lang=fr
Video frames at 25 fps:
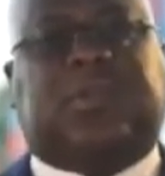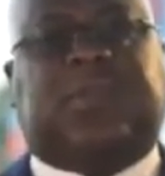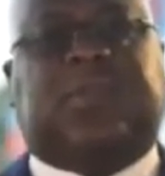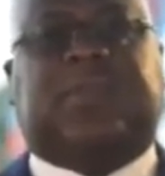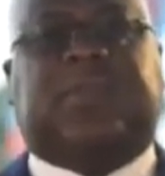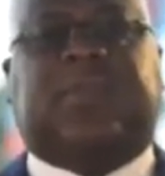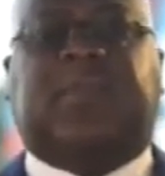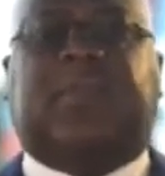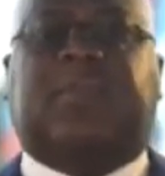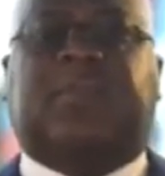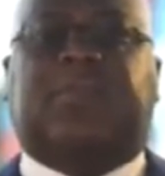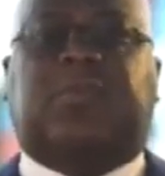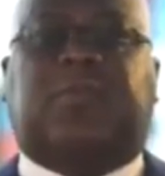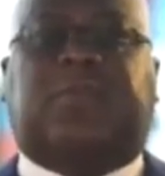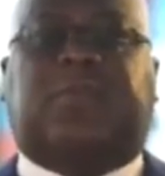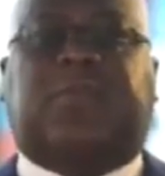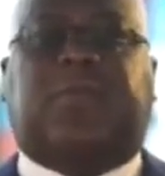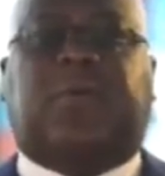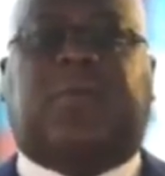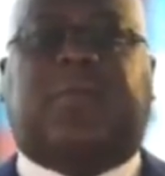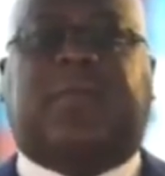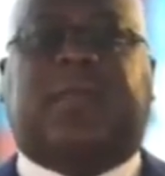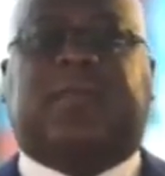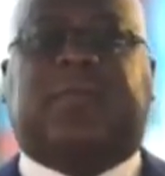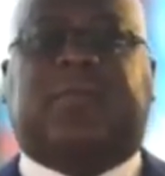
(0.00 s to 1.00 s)
système de
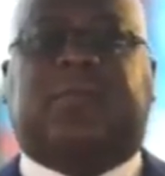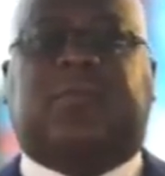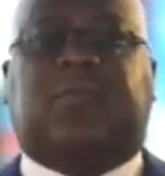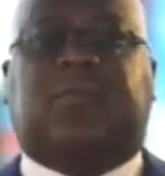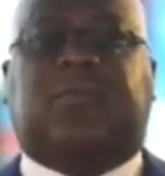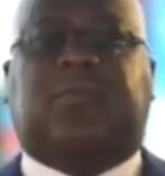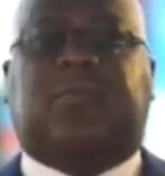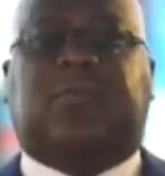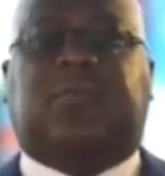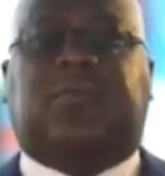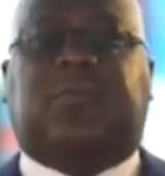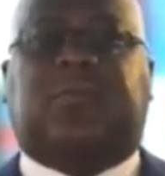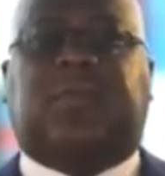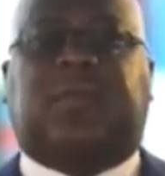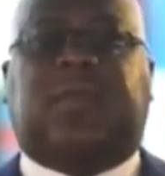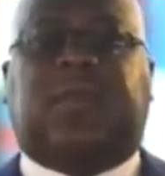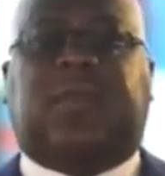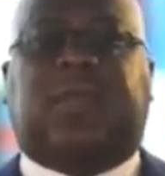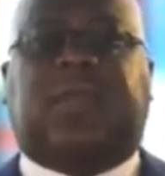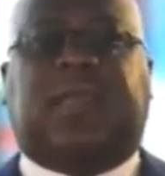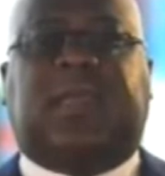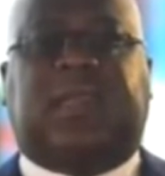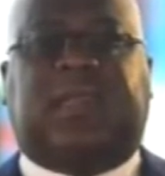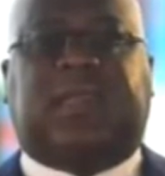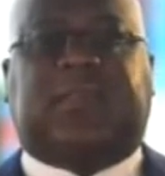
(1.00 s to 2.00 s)
formation
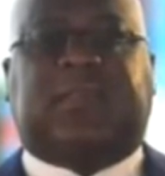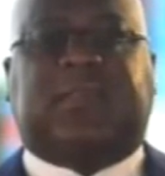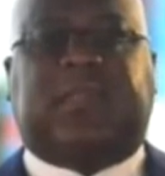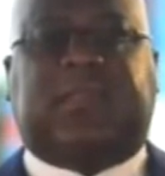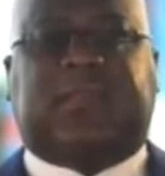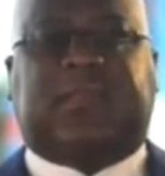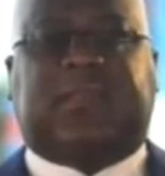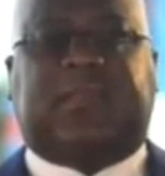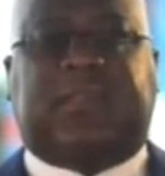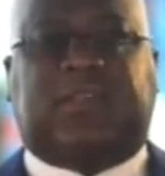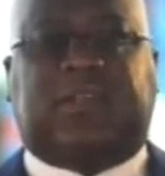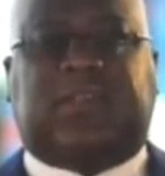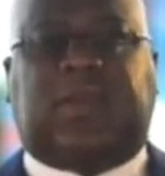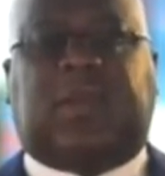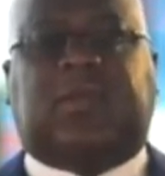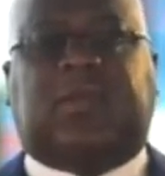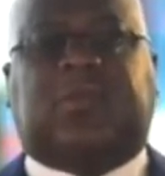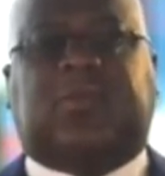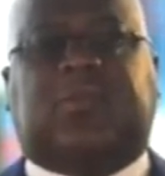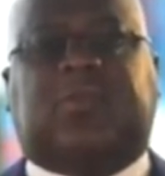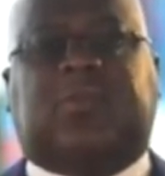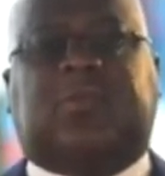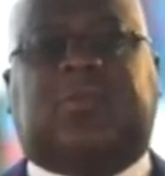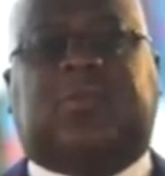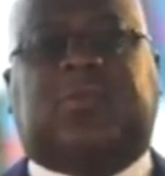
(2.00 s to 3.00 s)
et les
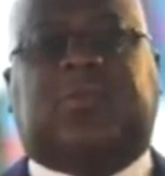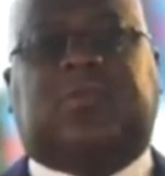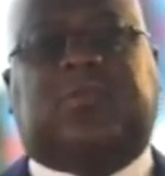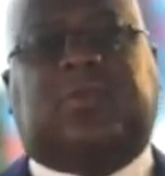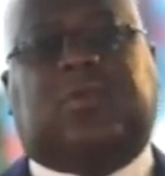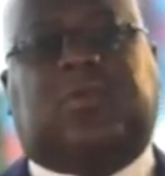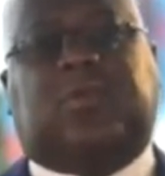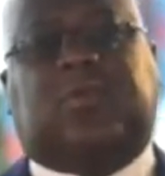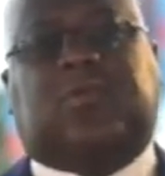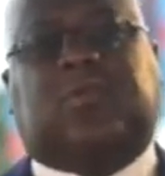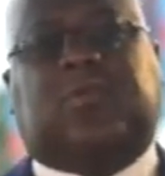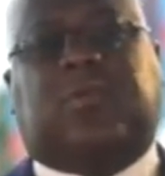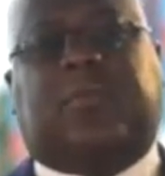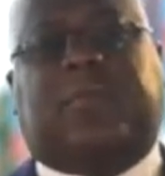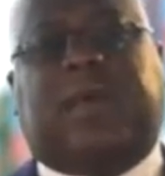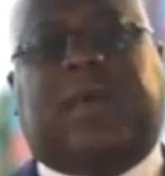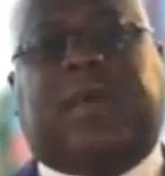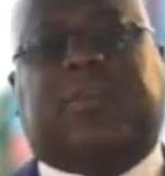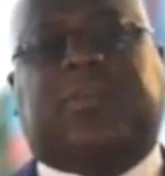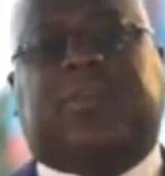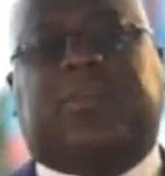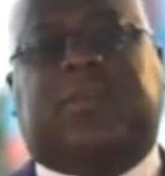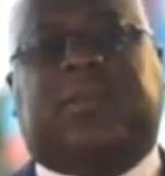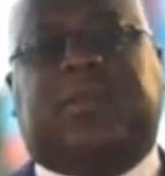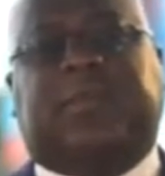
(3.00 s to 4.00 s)
exigences de notre
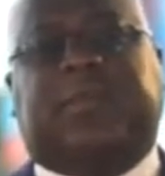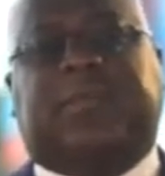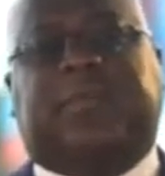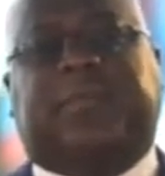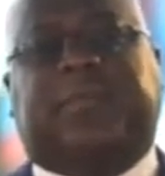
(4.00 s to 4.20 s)
marché.